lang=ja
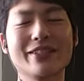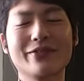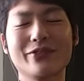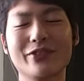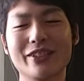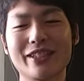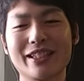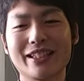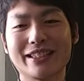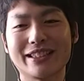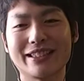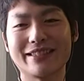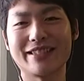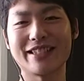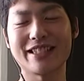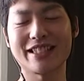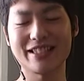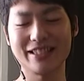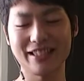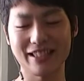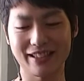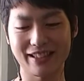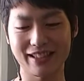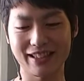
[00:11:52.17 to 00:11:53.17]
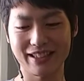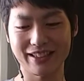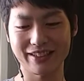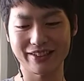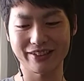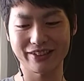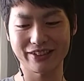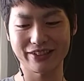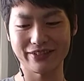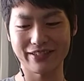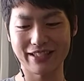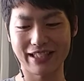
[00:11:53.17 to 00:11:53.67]
で儲かって嬉しいんだったら
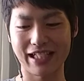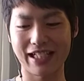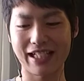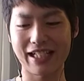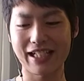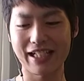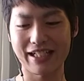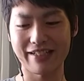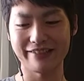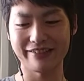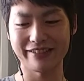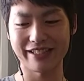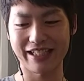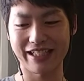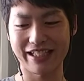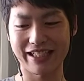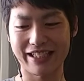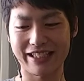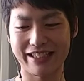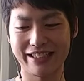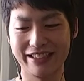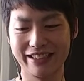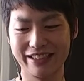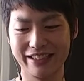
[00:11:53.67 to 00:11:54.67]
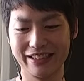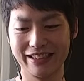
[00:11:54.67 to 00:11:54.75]
それだけなので